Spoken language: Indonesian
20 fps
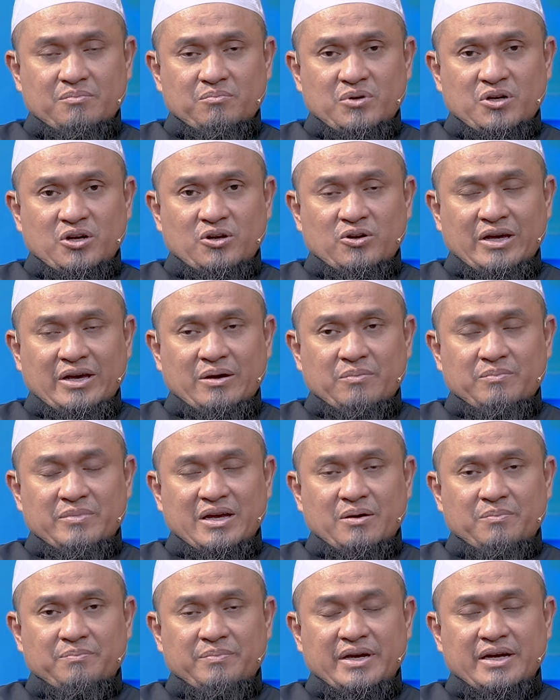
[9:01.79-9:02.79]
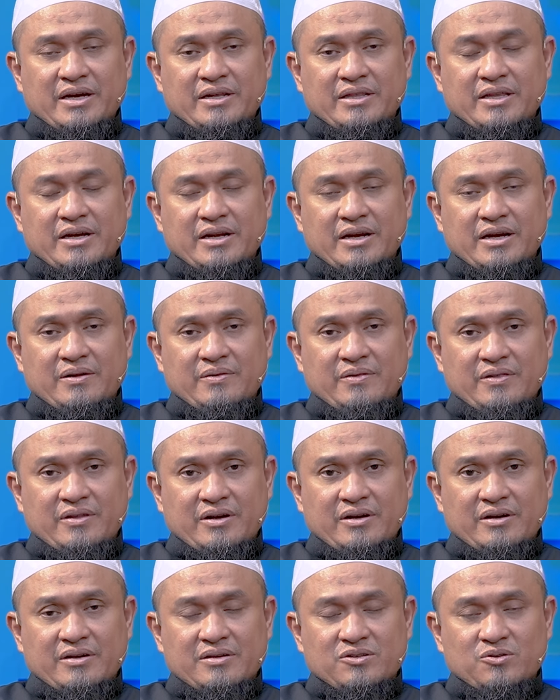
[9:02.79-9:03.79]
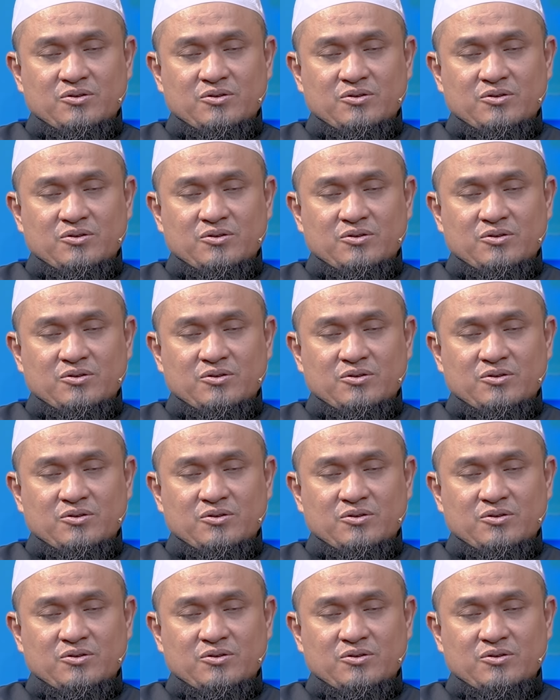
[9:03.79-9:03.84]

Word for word: Beliau yang menyampaikan dari Allah